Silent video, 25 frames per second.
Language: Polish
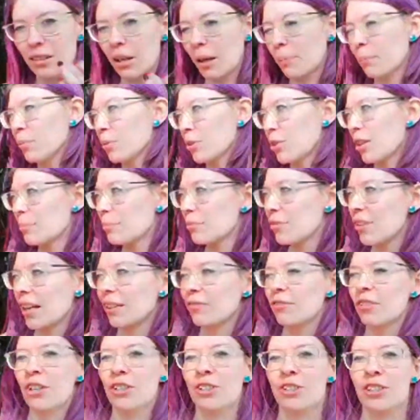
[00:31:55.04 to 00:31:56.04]
jak Boże, mówię jak
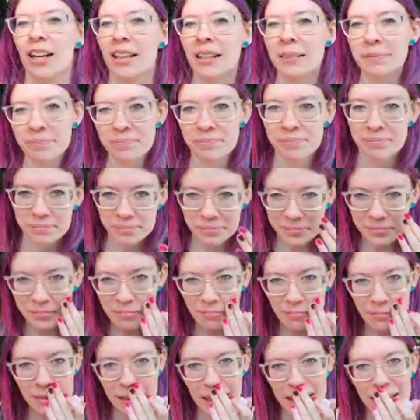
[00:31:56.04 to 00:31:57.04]
wieśnia.
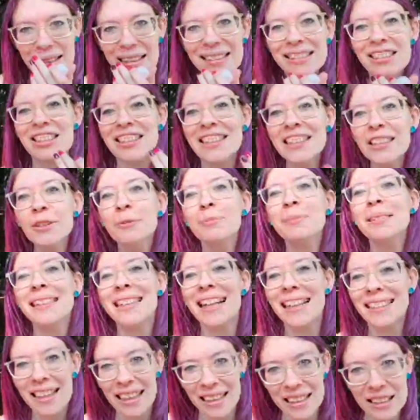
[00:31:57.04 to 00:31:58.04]
jak szliśmy i
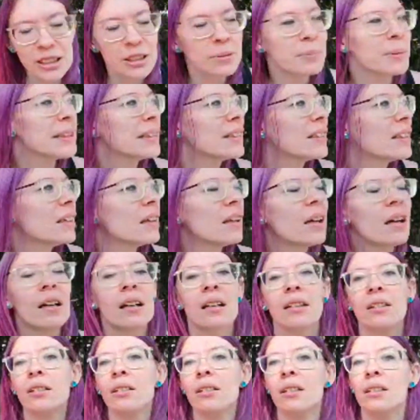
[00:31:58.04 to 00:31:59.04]
gadaliśmy,
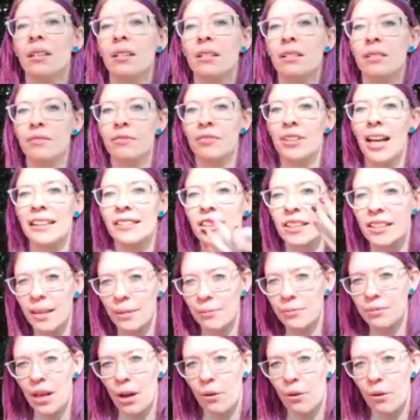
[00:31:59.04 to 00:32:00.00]
to wiatr nam wiał